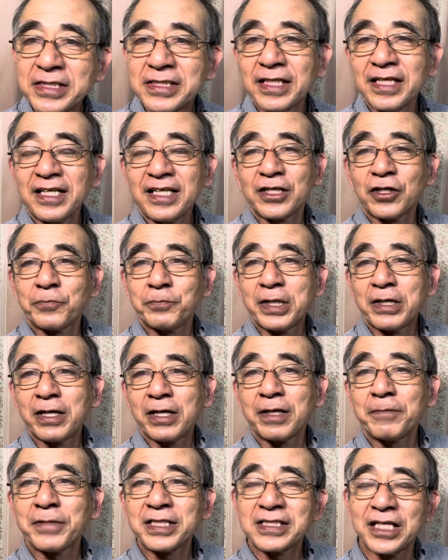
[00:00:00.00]
えー、こんばん
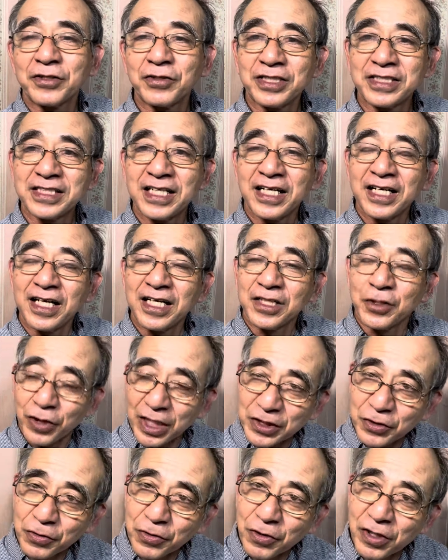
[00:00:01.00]
は、松坂です。農
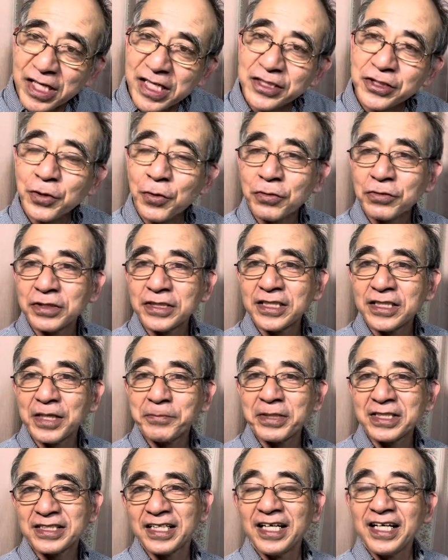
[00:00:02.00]
家と農編集でお送りしてい
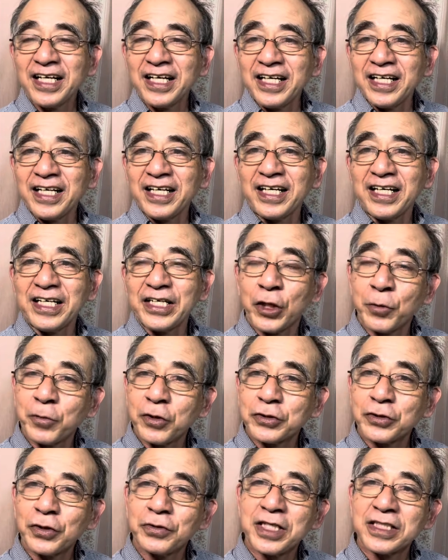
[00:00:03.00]
ます。えー、今日
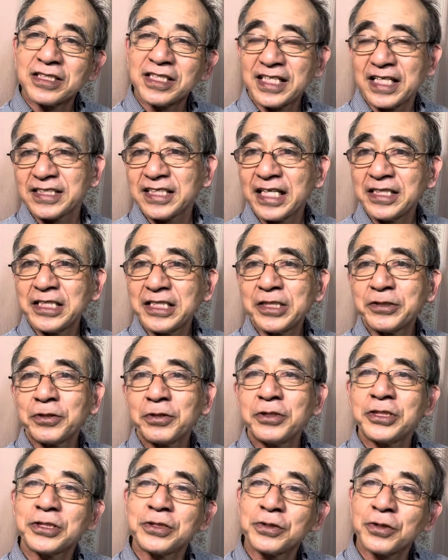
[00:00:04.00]
も情熱草チャンネルの
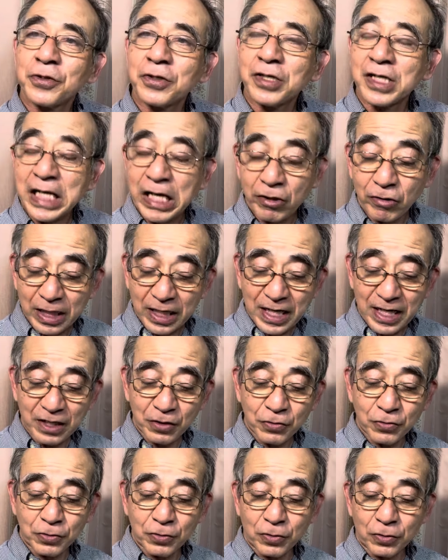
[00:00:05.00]
ニュースの虎顔から、
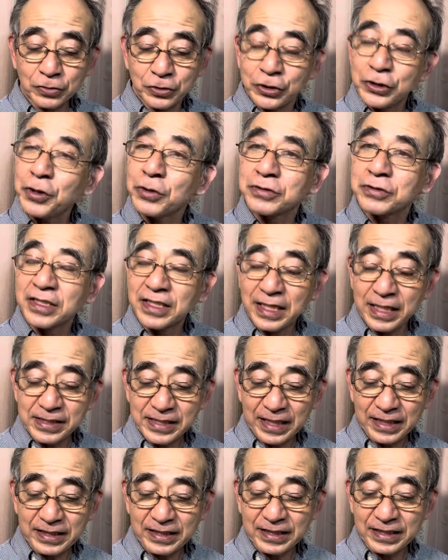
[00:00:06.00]
この中国経
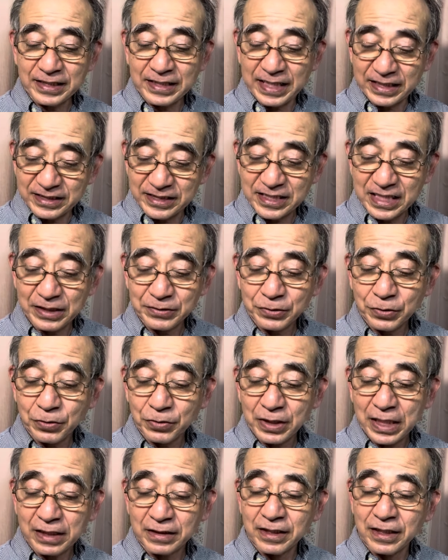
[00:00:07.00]
済
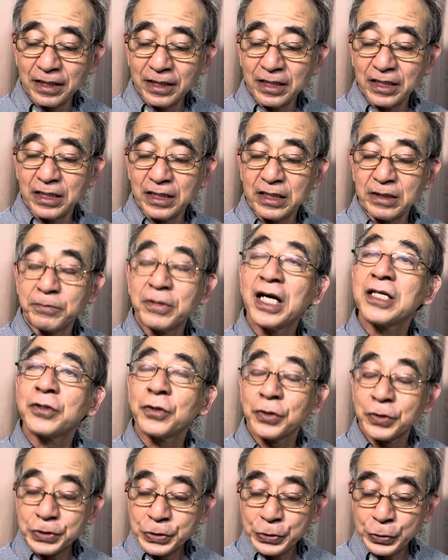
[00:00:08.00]
ガチカウントダウン、えー、未来
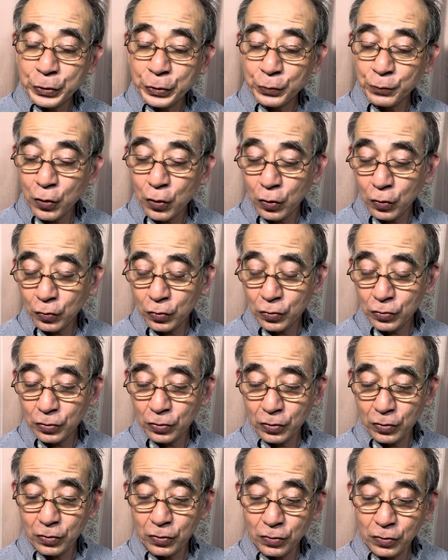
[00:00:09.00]
の予想も、こ
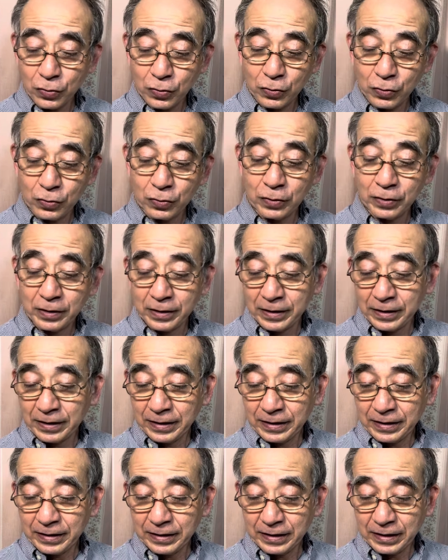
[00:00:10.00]
の、
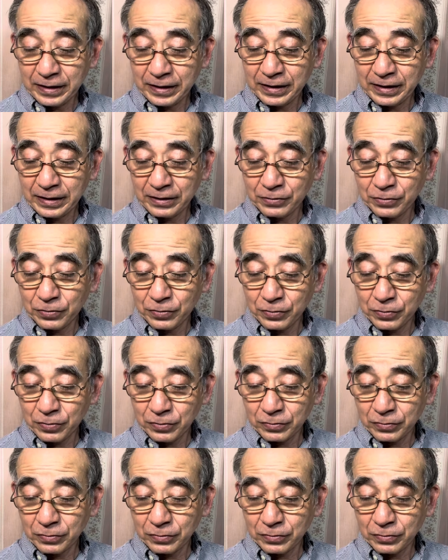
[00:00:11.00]
えー、この、悲